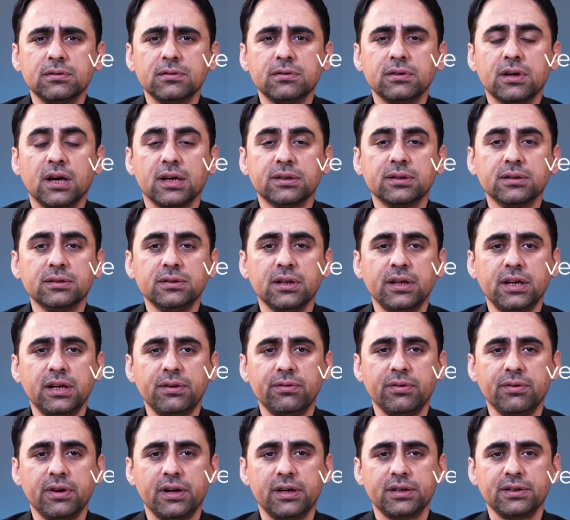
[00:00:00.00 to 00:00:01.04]
kadınlara
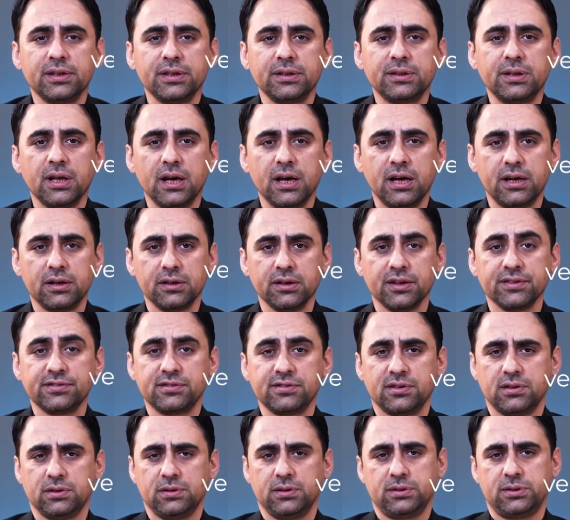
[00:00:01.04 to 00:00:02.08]
verdiği değer
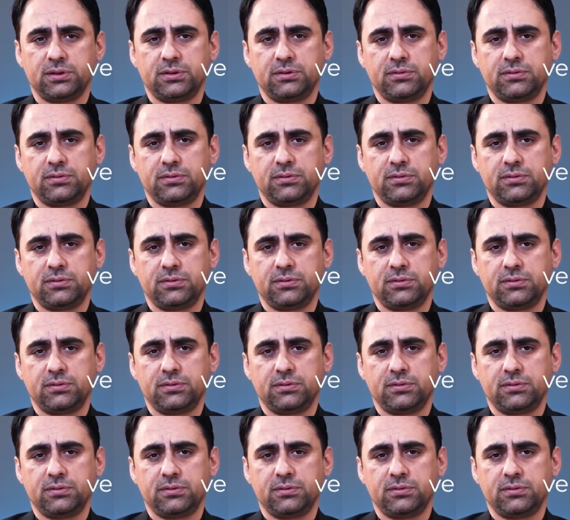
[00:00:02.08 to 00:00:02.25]
nasıldır?